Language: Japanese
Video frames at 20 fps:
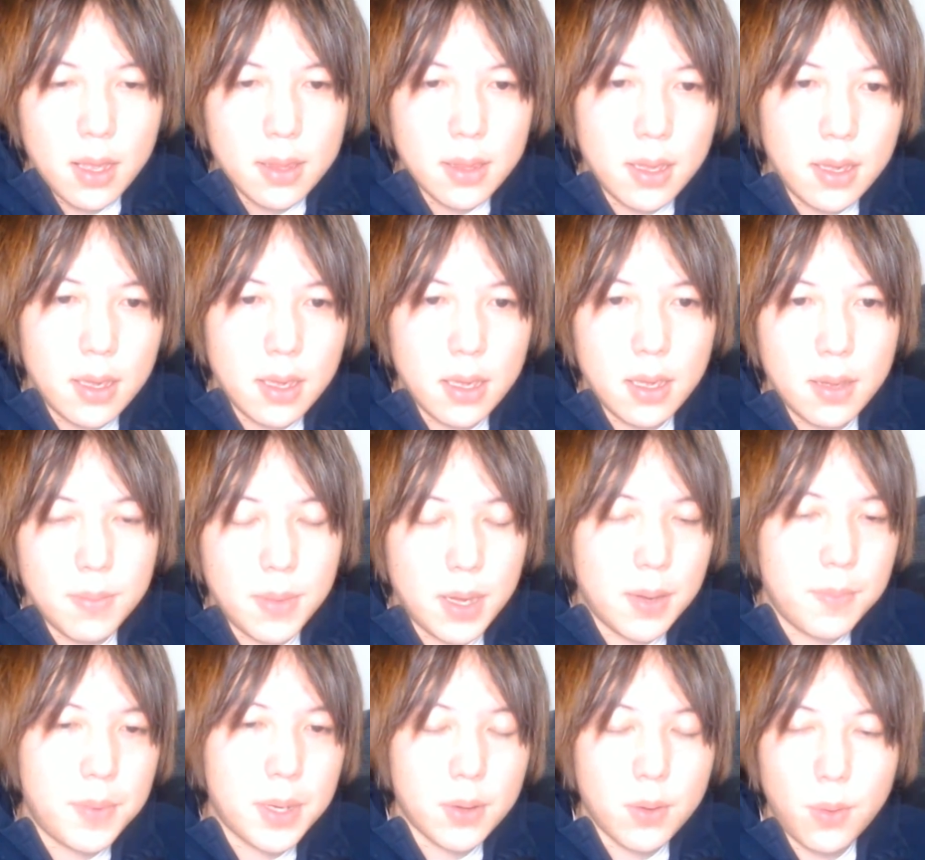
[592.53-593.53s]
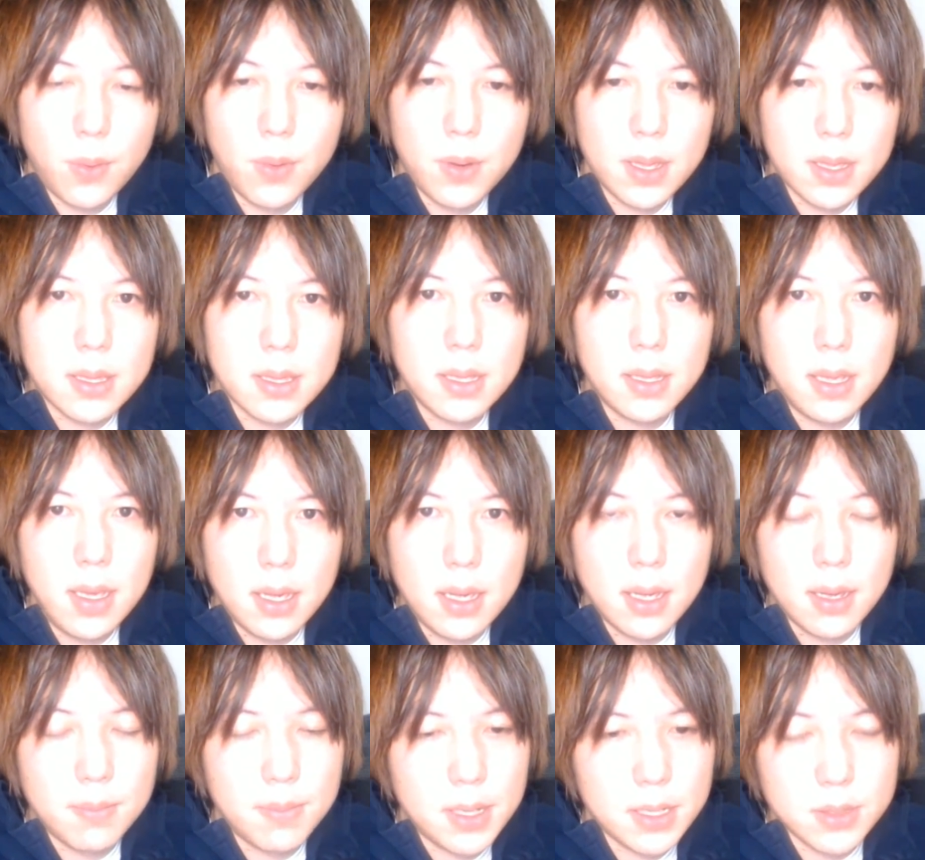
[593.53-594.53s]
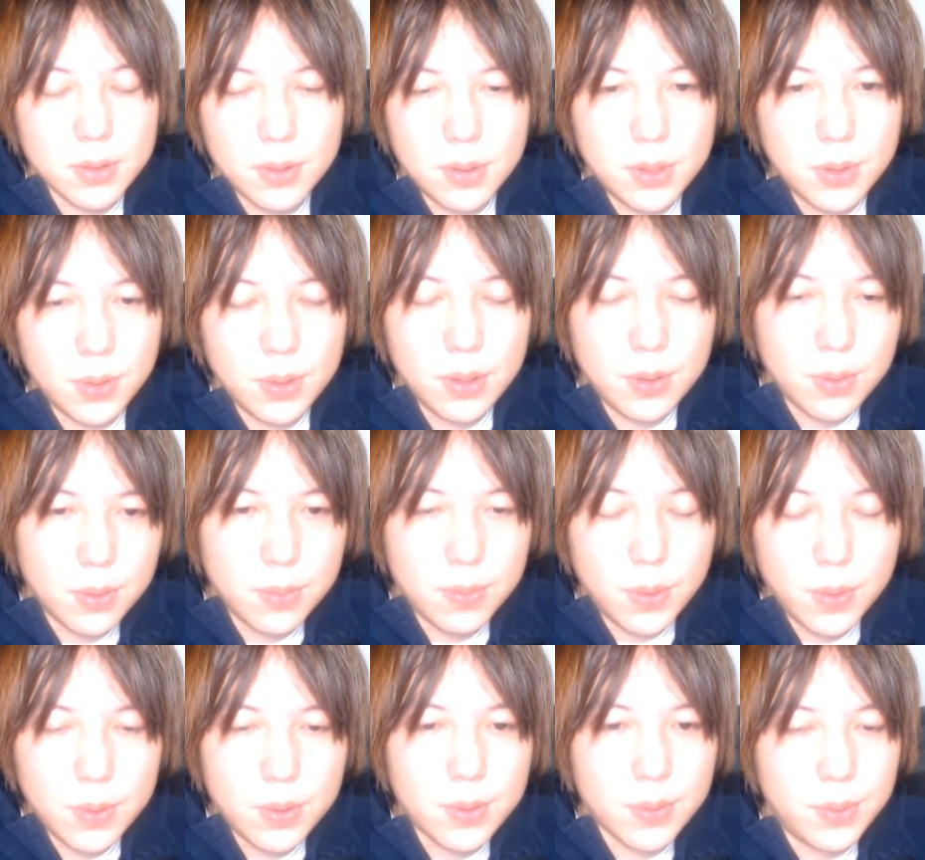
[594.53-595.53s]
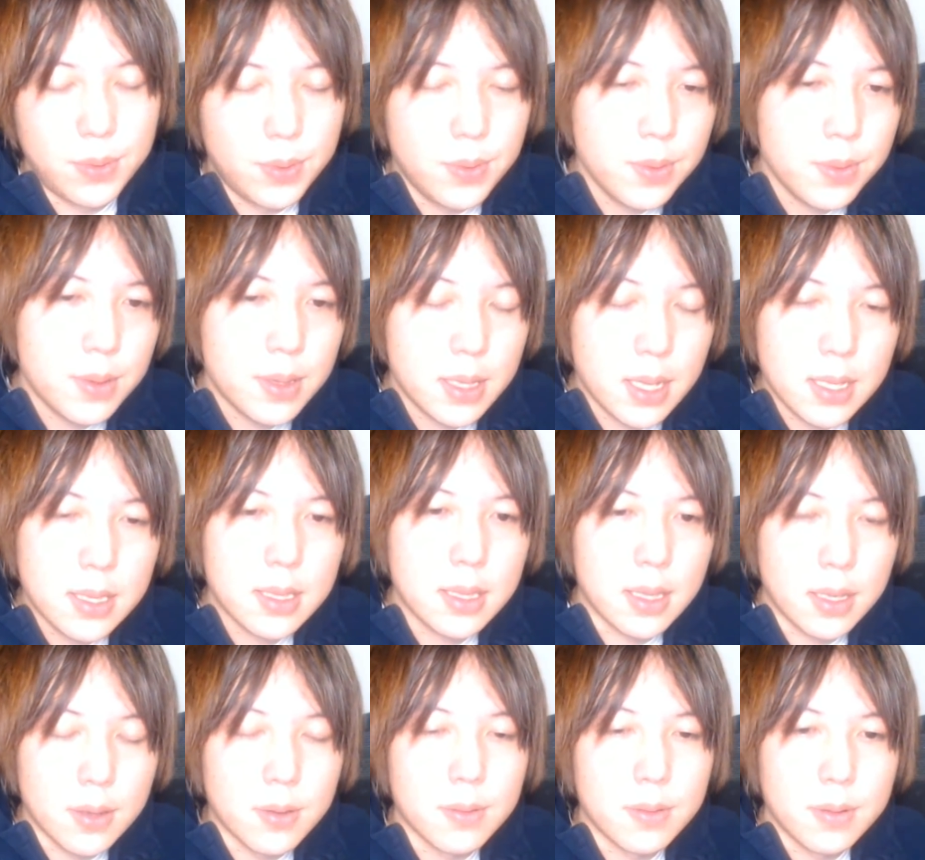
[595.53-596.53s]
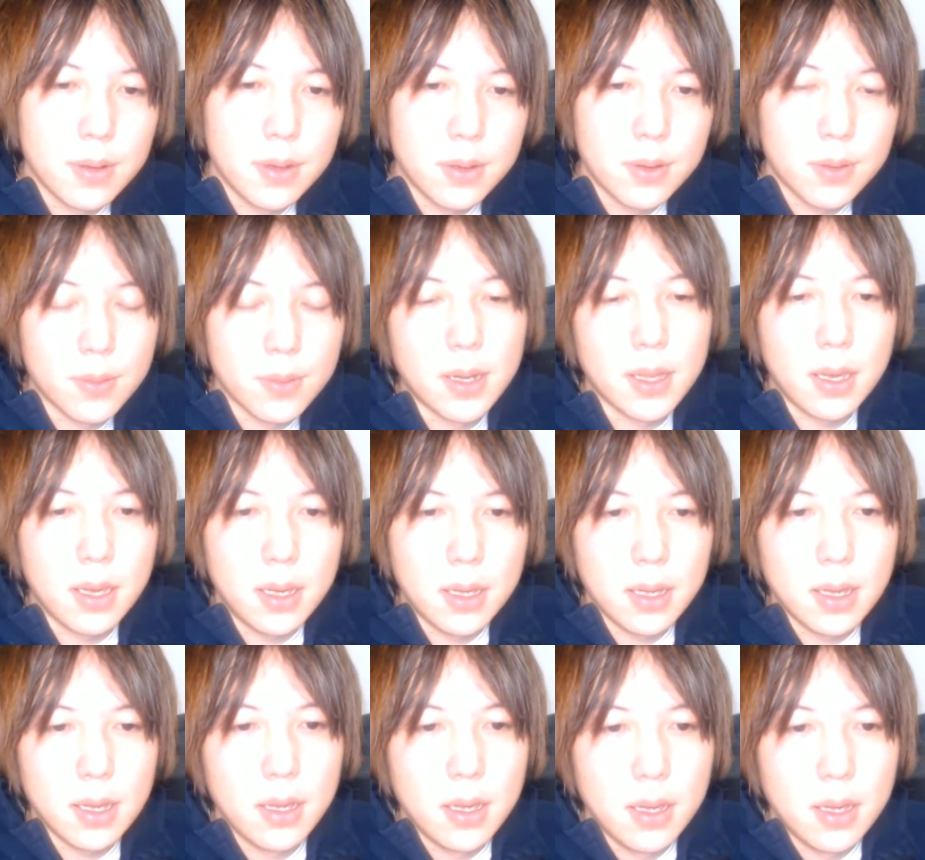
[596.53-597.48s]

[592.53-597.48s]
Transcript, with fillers: で、まあ、やっぱりこうやってね、まあ、人にこう暴力振るったっていうのはね